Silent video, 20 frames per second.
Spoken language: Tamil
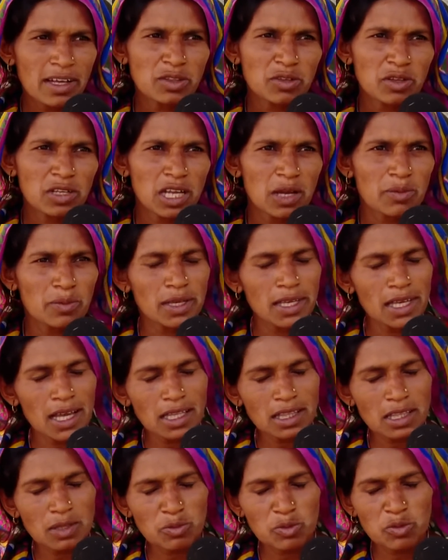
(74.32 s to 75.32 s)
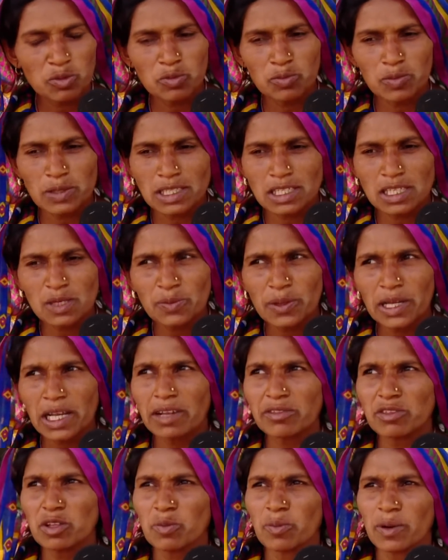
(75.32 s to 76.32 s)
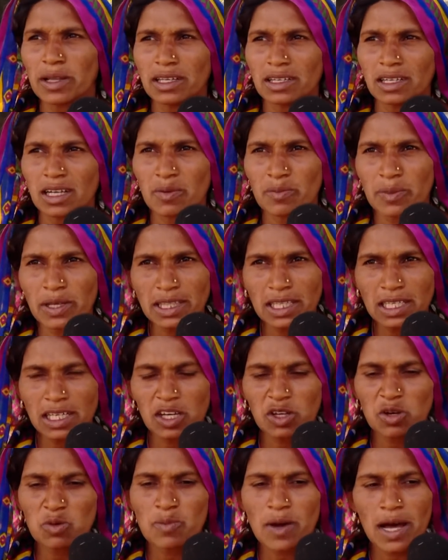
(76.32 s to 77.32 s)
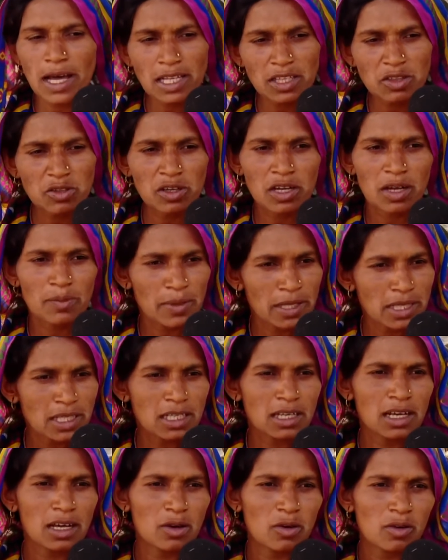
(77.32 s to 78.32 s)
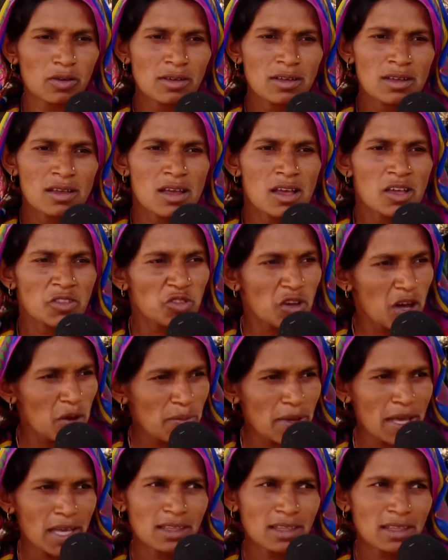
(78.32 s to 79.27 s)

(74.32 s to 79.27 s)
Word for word: என்ன வேண்டுமானாலும் செய்யுங்கள் எங்களை கொல்லுங்கள் ஆனால் நாங்கள் இங்கிருந்து செல்ல மாட்டோம்